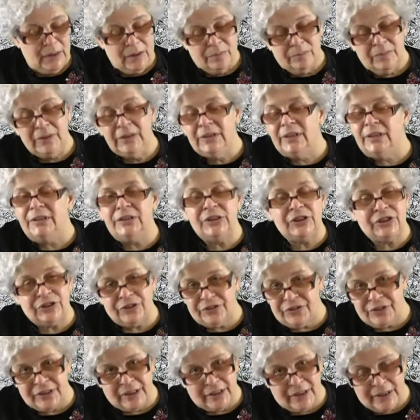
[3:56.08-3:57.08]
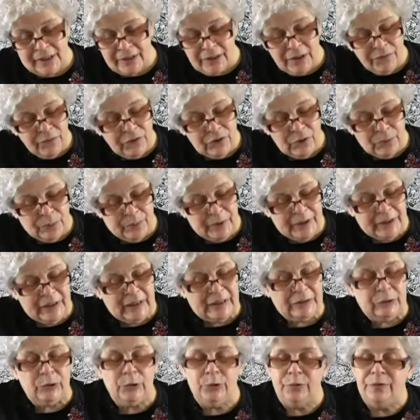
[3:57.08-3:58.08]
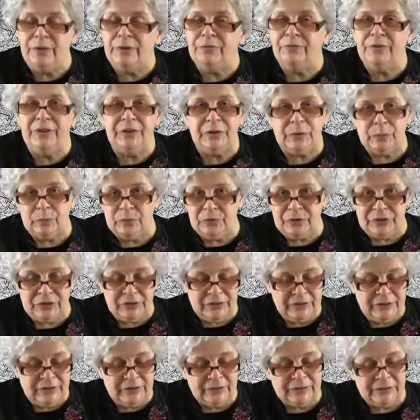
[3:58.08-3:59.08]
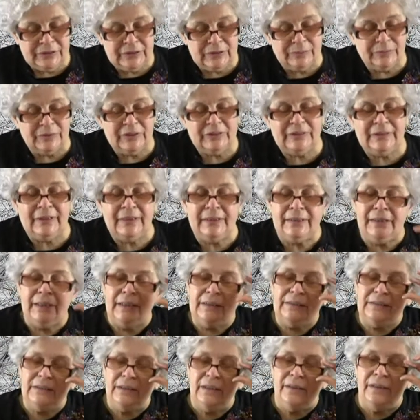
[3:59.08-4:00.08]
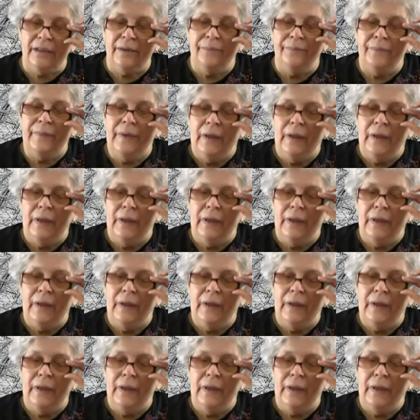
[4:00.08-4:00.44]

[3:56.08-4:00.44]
Мы, конечно, заранее все приготовили, вы это будете делать самостоятельно.